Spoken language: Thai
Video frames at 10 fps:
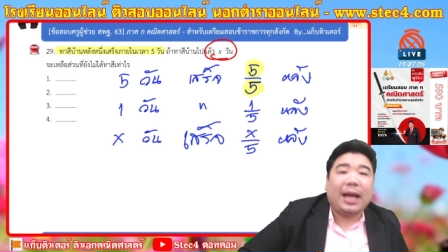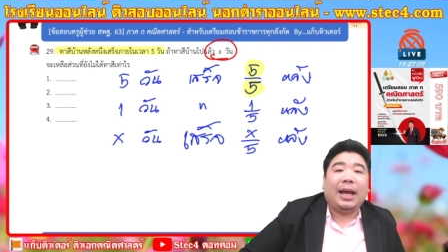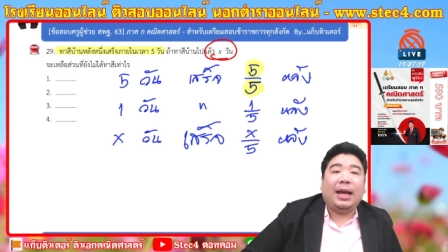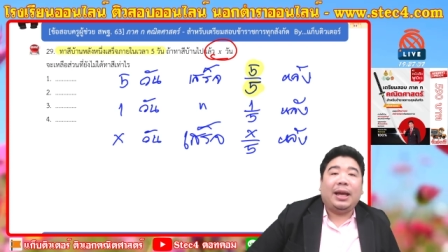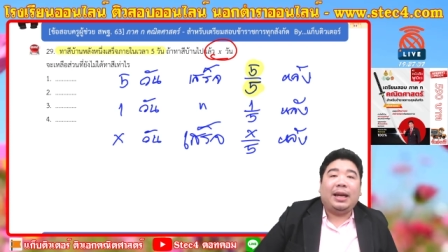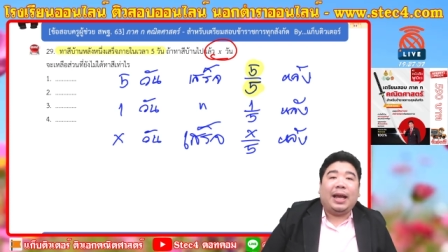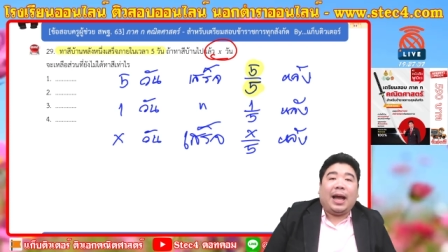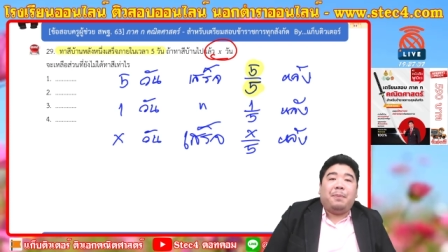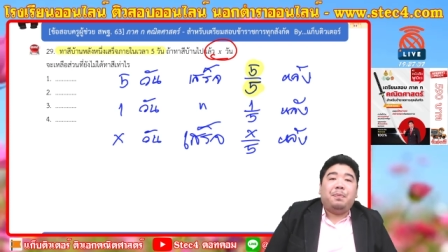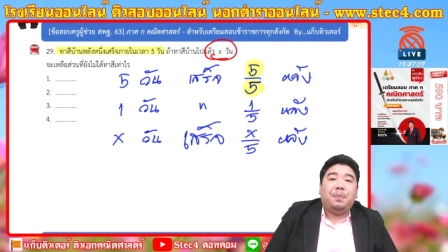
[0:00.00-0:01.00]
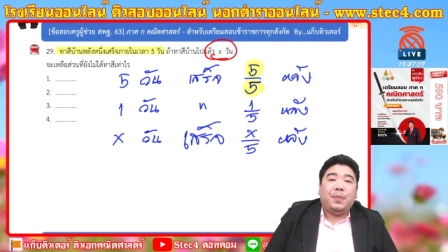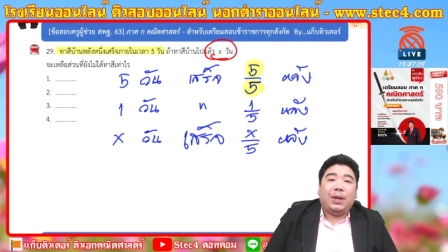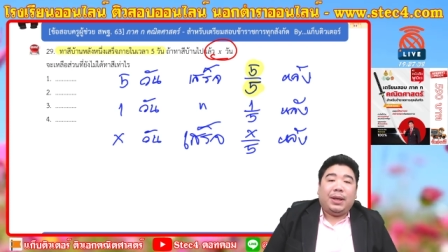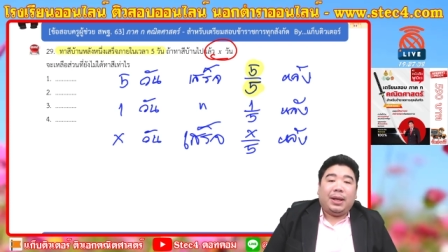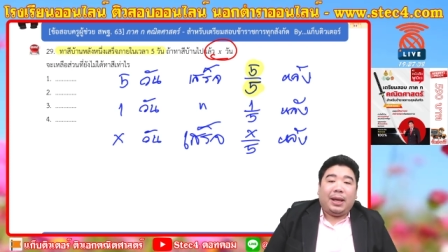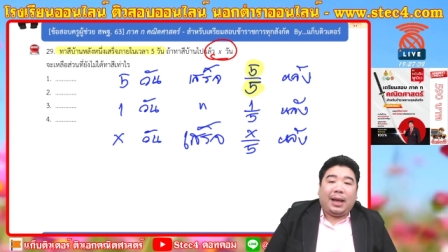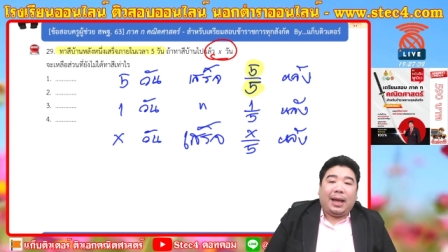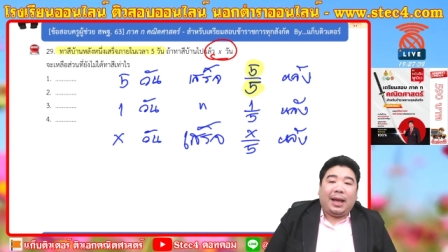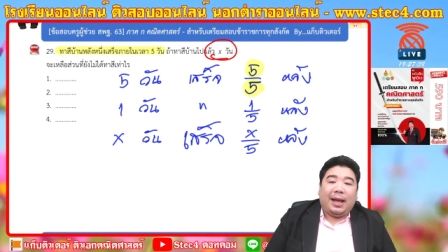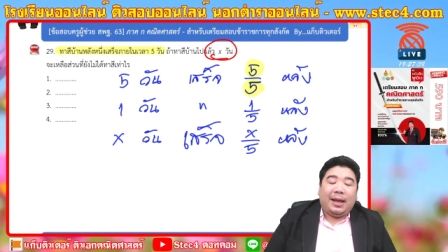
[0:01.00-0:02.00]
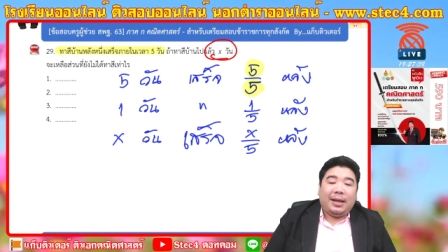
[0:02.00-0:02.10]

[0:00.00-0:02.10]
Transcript: 5นะครับอ่า